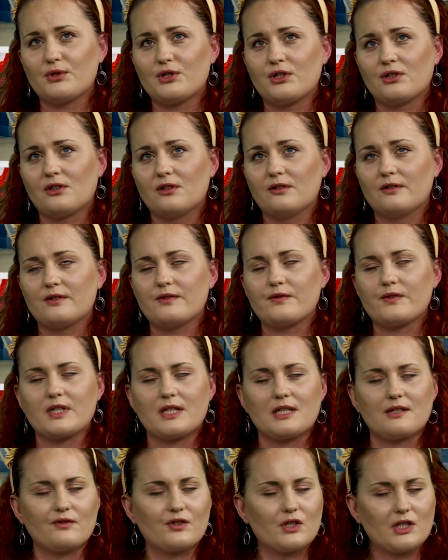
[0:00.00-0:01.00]
podziękować
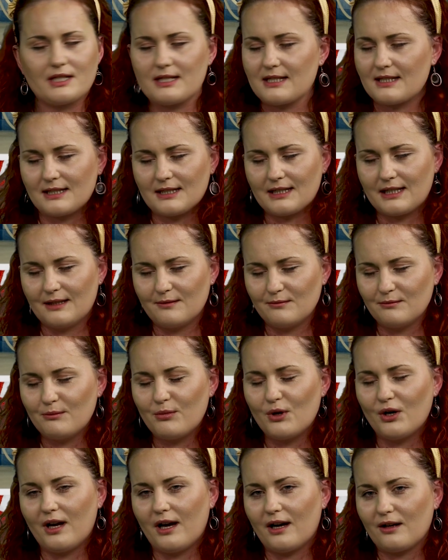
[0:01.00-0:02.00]
wszystkim
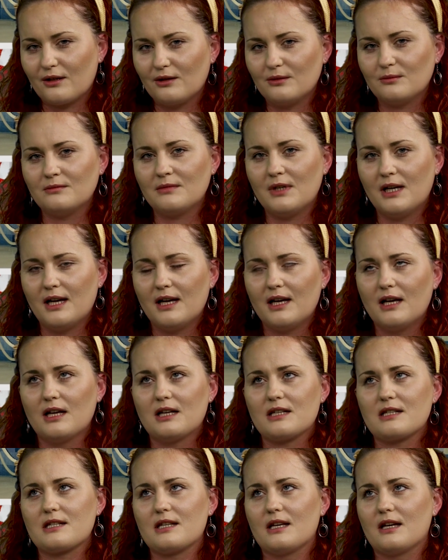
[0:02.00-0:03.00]
Polakom
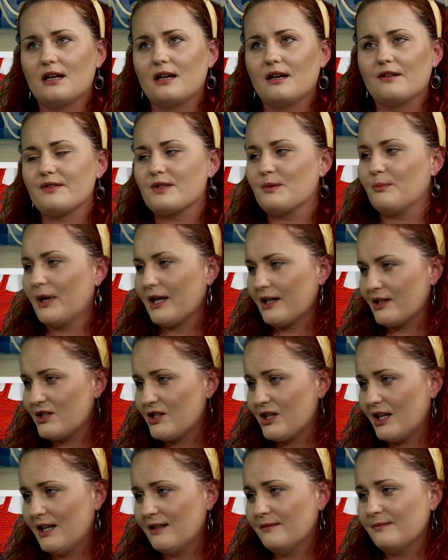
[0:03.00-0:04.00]
za
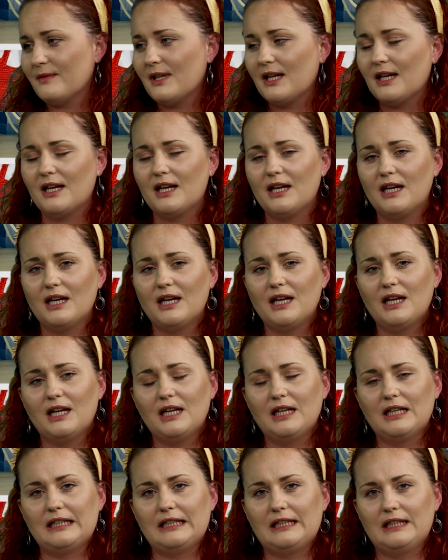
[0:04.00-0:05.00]
wsparcie
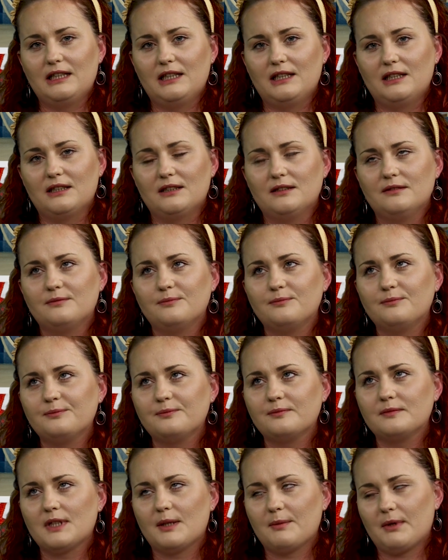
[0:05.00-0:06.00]
i
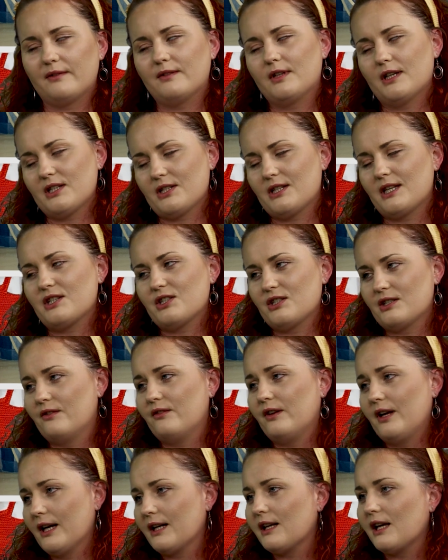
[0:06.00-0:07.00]
naprawdę jesteście
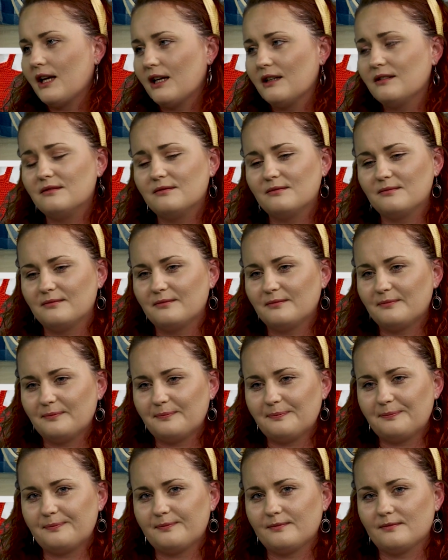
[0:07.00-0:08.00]
wielki
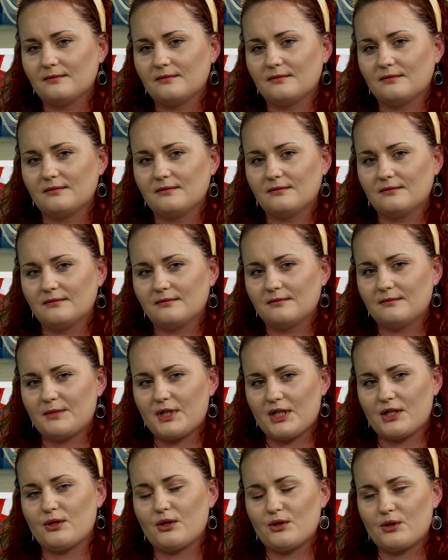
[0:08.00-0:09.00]
mm,
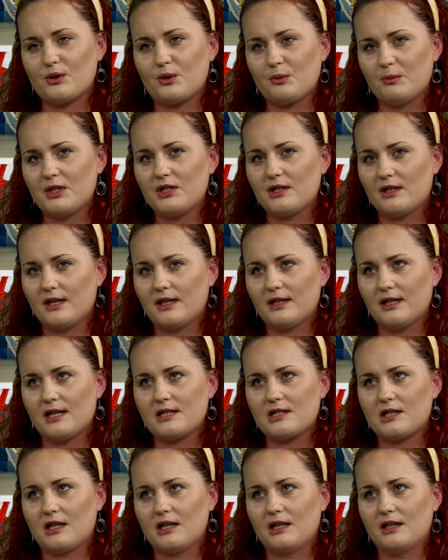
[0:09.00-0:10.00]
przez to, co robicie dla,
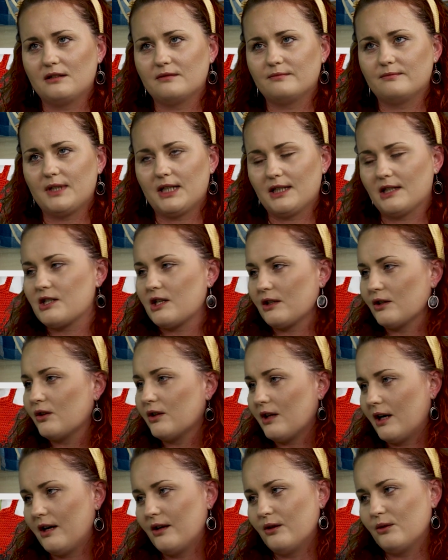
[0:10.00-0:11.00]
naszej, dla naszego
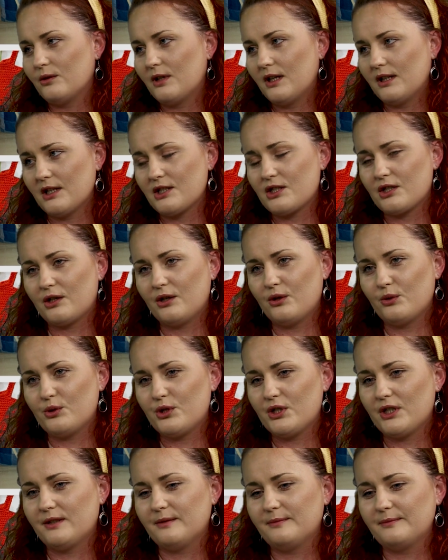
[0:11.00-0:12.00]
kraju, dla naszych
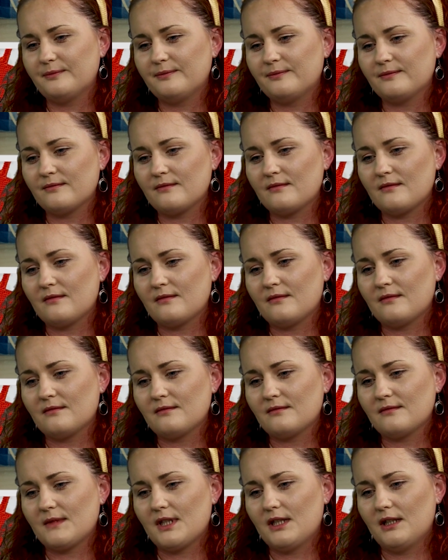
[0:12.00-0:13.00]
ludzi.
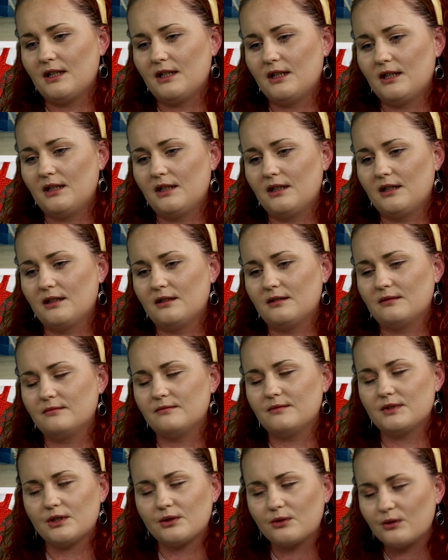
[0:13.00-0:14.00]
I
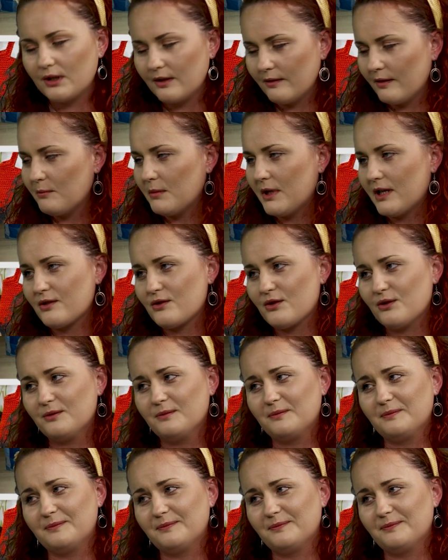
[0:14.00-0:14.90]
dziękuję Wam bardzo.